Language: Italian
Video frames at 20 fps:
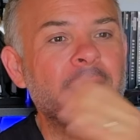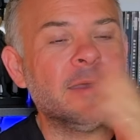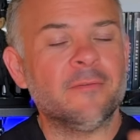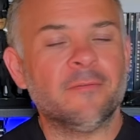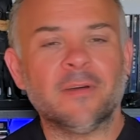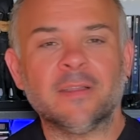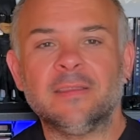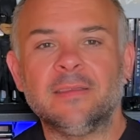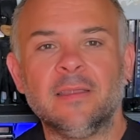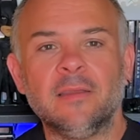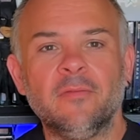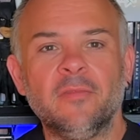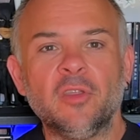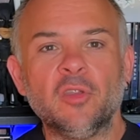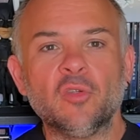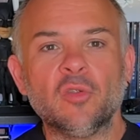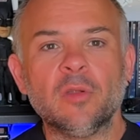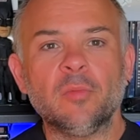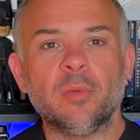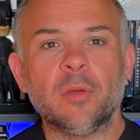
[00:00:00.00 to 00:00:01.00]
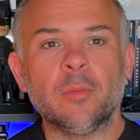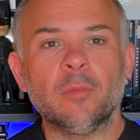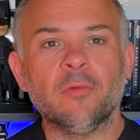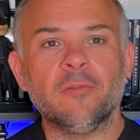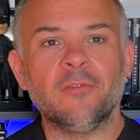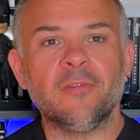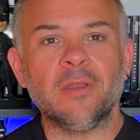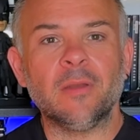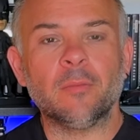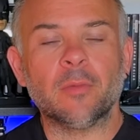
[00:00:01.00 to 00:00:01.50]
infatti il video del primo
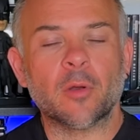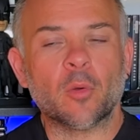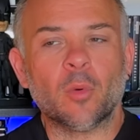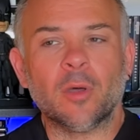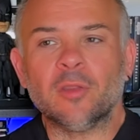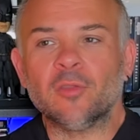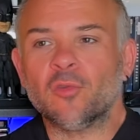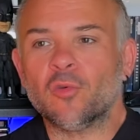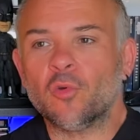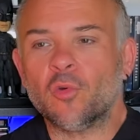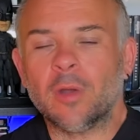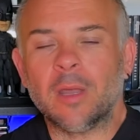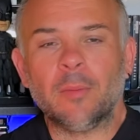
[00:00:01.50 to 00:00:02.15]
film per quanto non